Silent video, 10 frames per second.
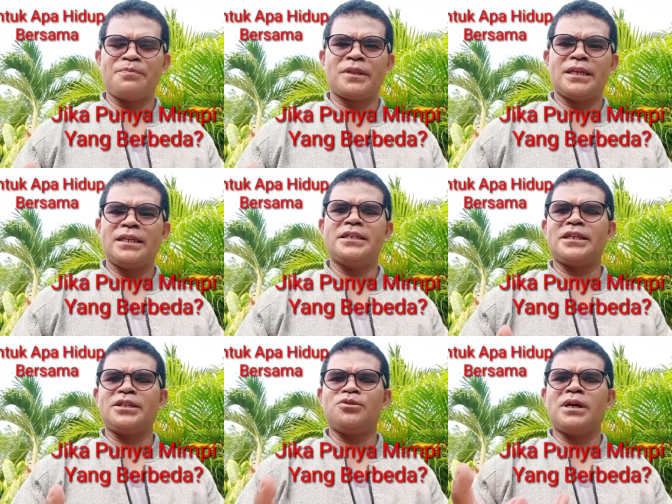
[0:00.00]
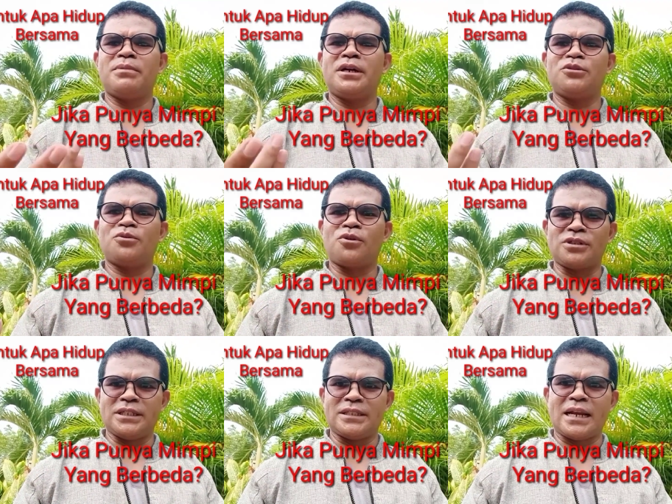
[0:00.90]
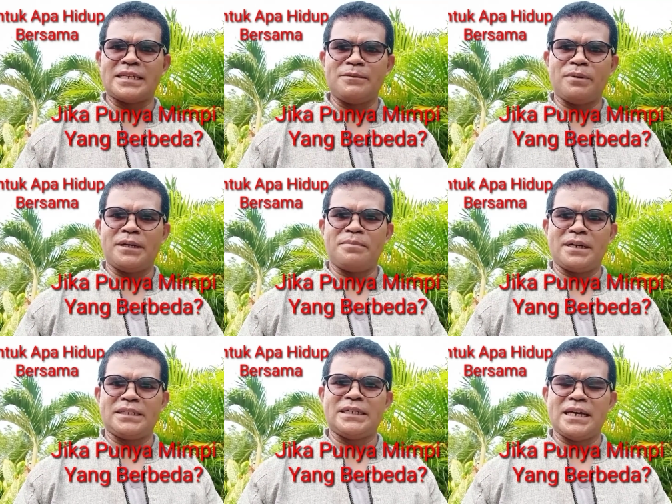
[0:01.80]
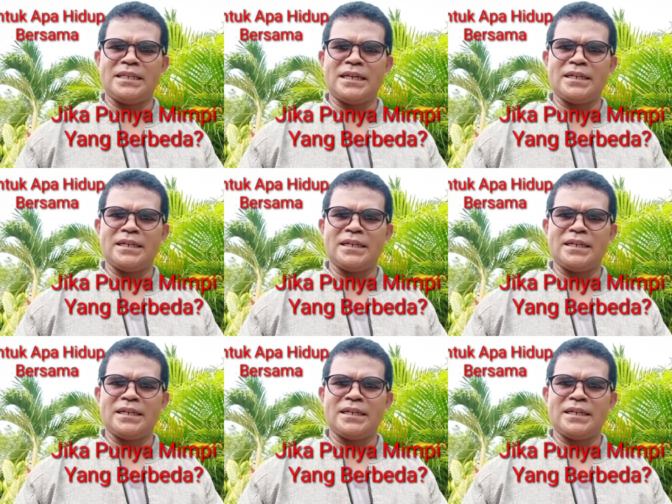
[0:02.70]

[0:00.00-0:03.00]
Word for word: istri juga begitu konsentrasi pada pekerjaannya